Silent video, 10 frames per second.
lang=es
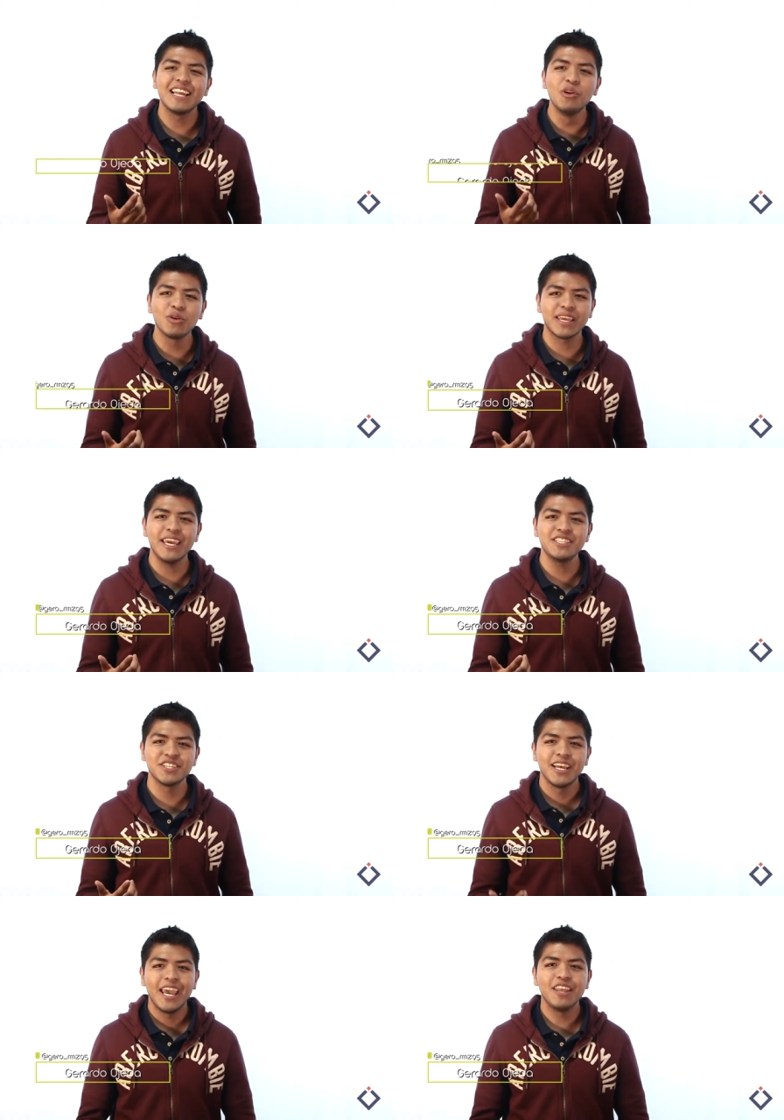de Luke
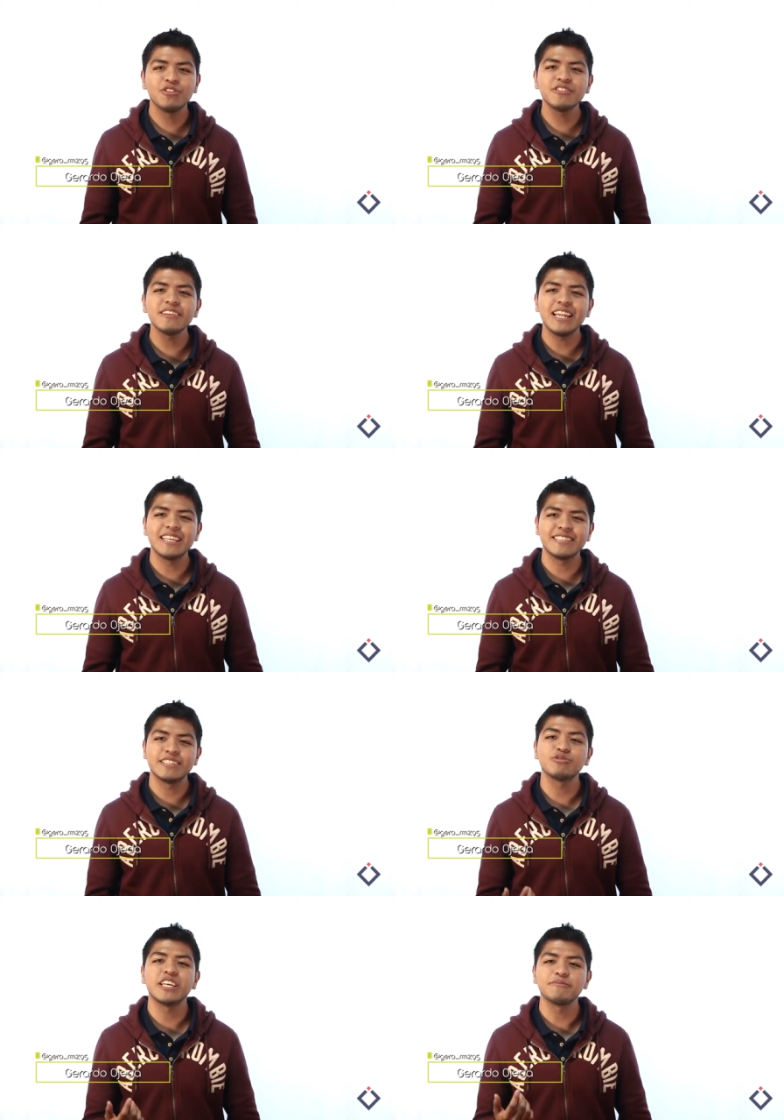Cage, entonces les
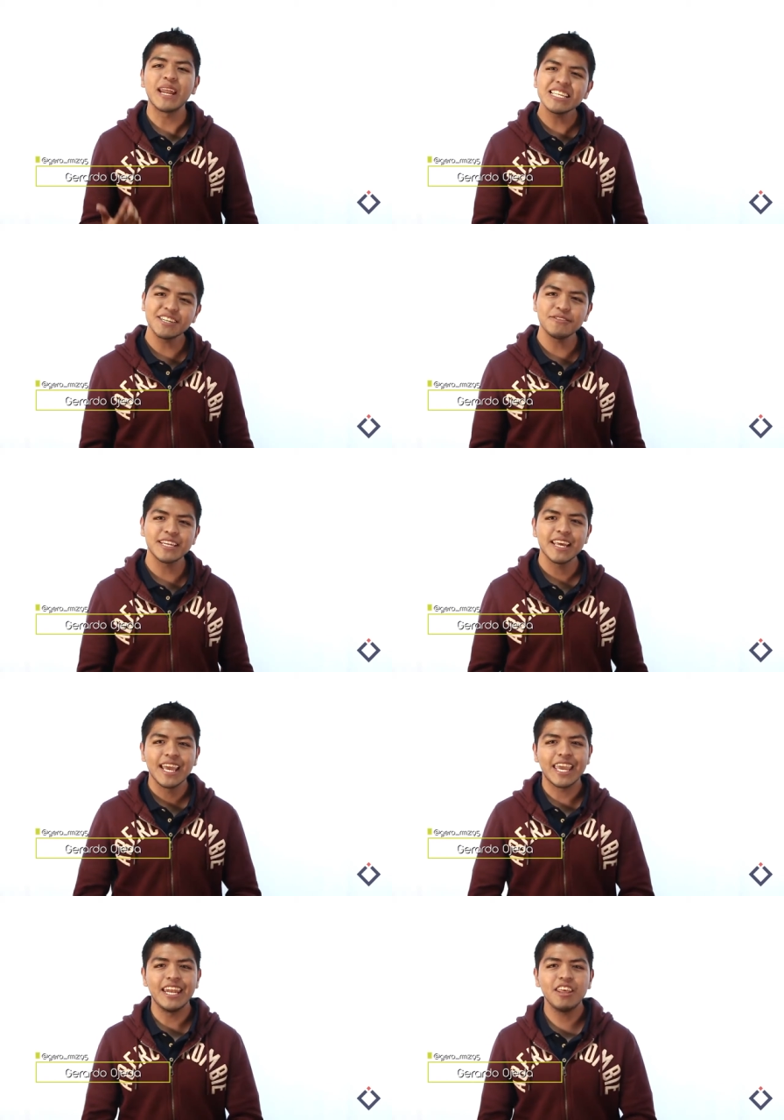entusiasmará saber
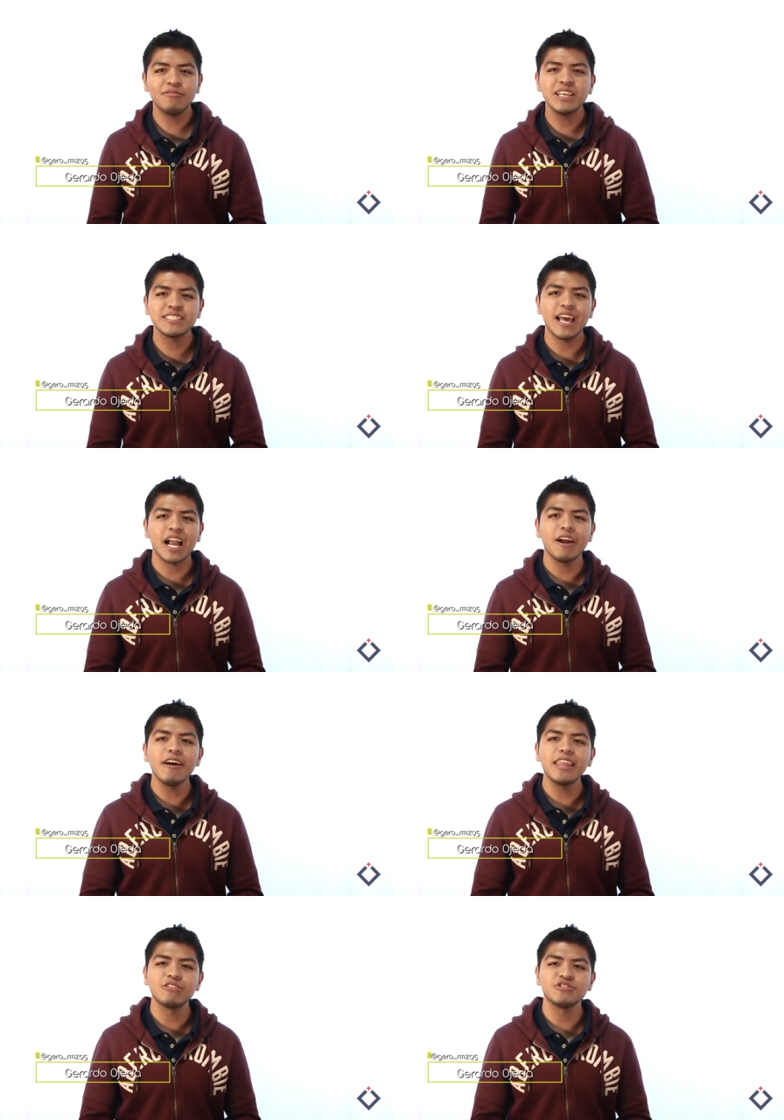que Netflix
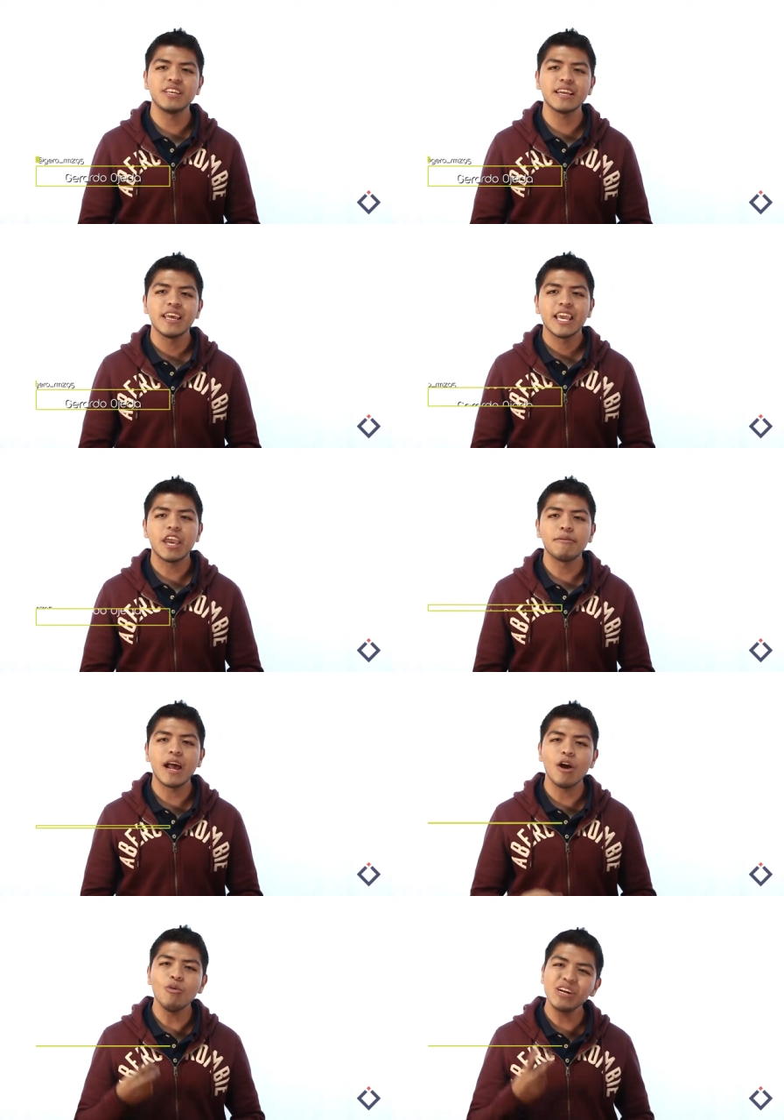acaba de anunciar que
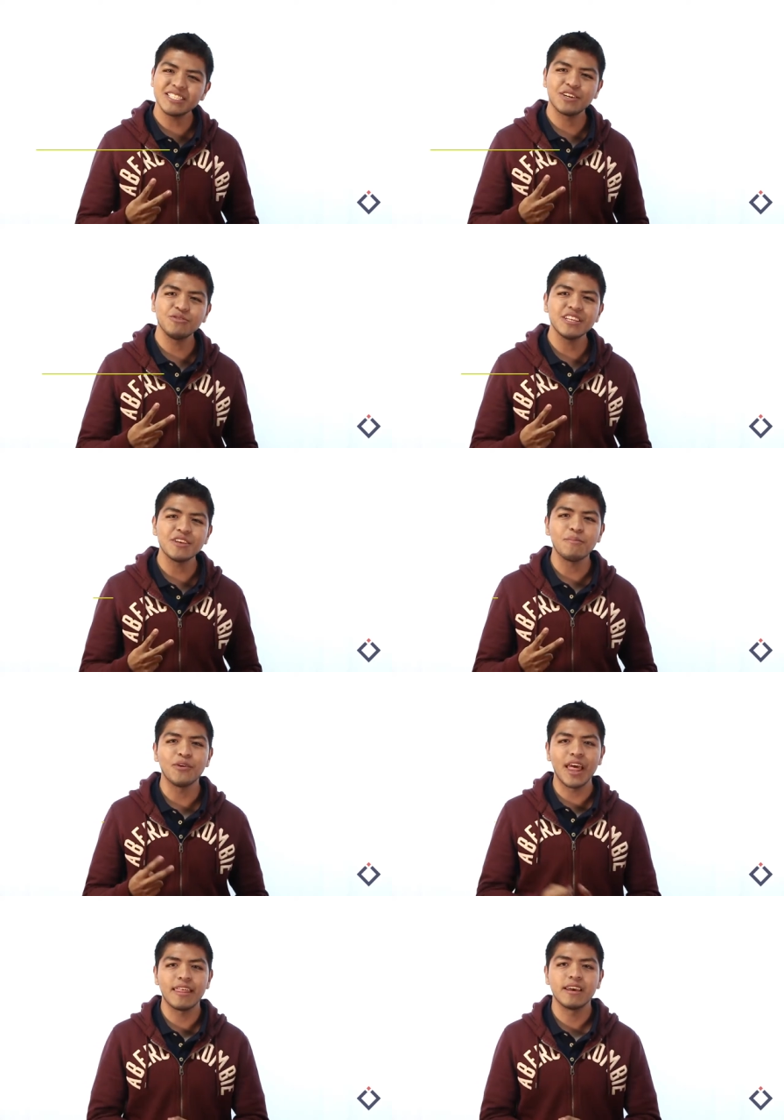habrá una segunda
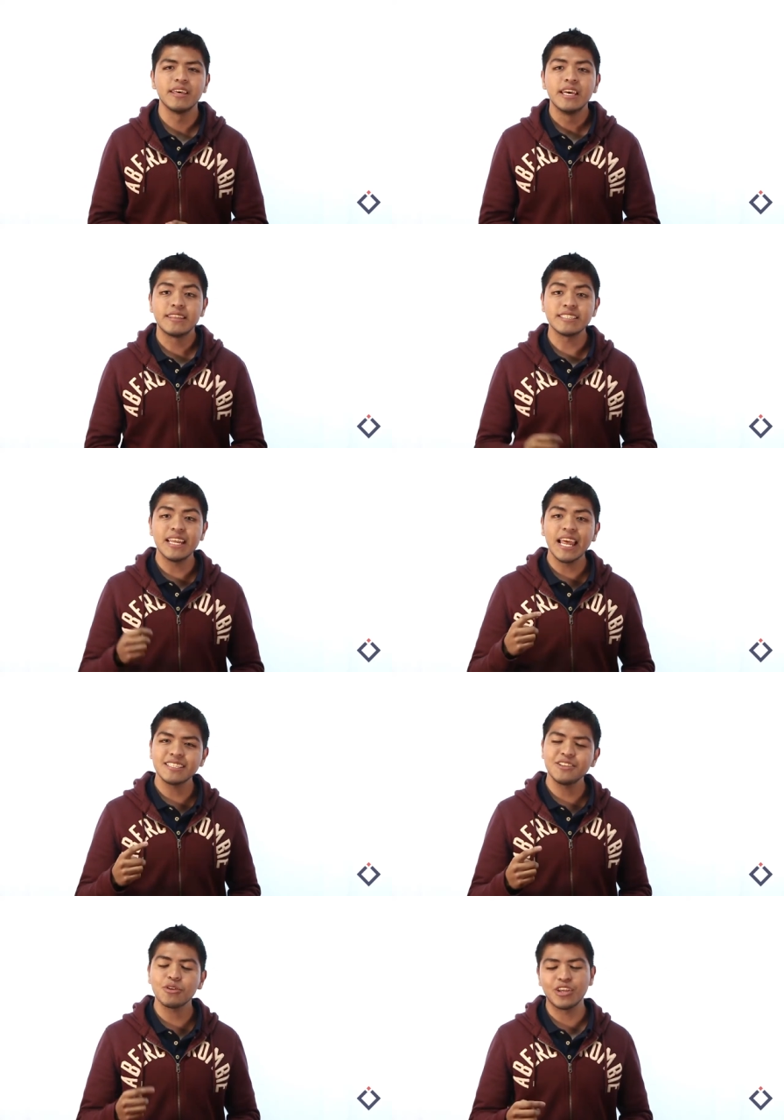temporada, tras el
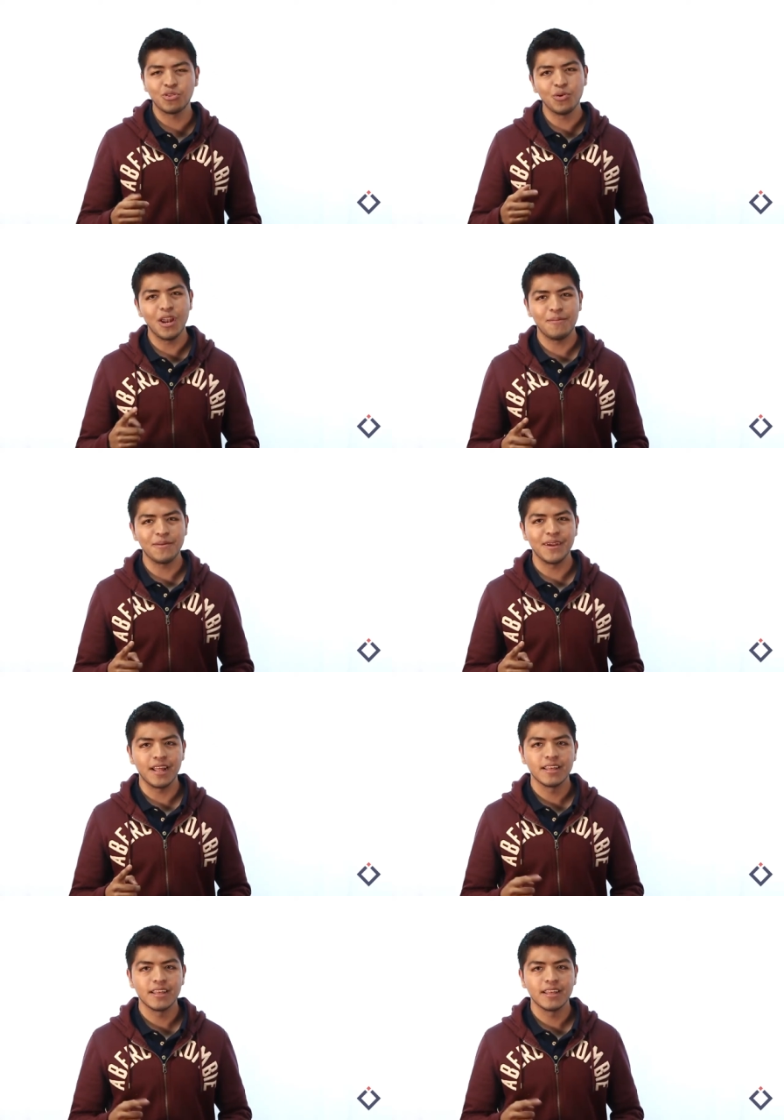éxito que tuvo la primera,